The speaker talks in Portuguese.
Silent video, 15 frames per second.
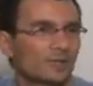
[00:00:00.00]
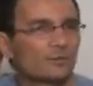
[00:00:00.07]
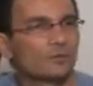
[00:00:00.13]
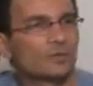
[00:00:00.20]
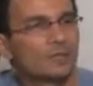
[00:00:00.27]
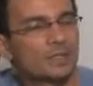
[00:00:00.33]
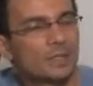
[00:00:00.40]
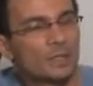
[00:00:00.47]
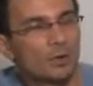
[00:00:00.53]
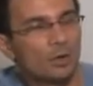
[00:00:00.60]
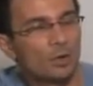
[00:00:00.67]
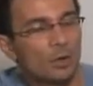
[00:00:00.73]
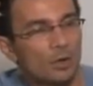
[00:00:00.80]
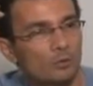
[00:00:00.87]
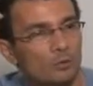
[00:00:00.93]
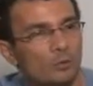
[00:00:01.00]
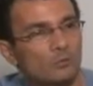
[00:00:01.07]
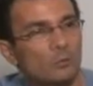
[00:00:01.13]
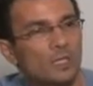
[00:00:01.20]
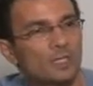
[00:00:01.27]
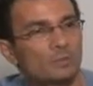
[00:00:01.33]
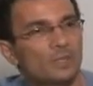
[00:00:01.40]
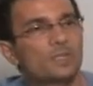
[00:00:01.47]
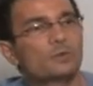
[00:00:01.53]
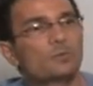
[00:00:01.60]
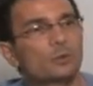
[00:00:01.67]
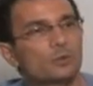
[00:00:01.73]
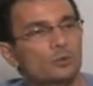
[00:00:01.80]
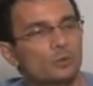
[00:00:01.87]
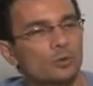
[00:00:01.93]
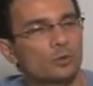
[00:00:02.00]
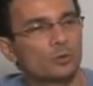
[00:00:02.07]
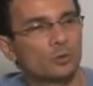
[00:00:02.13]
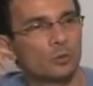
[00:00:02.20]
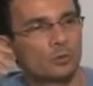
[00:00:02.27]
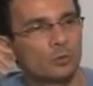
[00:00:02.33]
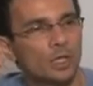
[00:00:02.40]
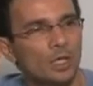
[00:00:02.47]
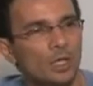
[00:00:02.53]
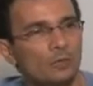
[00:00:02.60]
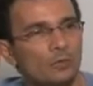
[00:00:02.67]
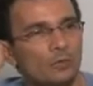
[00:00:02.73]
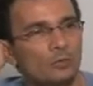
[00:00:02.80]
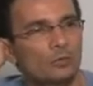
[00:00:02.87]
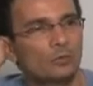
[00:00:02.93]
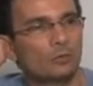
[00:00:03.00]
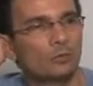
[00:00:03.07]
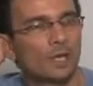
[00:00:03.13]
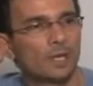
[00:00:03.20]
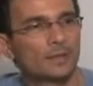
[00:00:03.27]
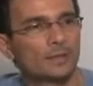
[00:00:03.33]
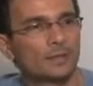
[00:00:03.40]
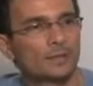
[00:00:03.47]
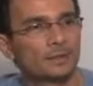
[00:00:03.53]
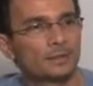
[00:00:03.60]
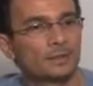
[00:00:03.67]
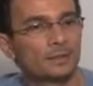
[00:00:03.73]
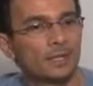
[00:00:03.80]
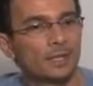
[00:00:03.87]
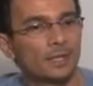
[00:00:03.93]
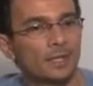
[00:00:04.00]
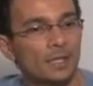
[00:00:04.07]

cidade planaltina, a 35 quilômetros de Brasília, o artesão